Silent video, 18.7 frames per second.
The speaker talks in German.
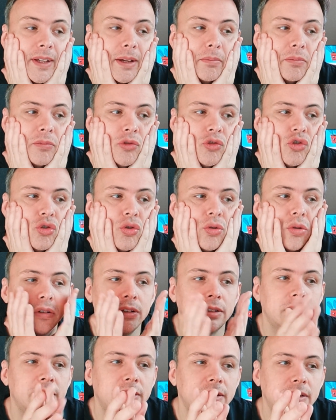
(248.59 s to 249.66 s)
Habt einen
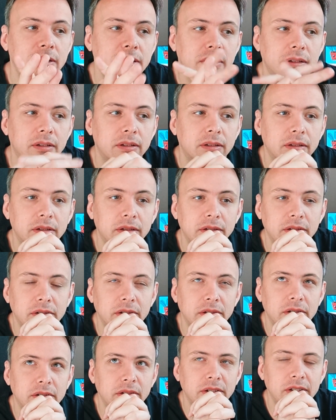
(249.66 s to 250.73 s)
schönen
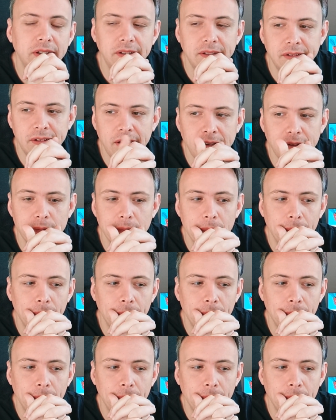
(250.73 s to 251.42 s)
äh, Dienstag.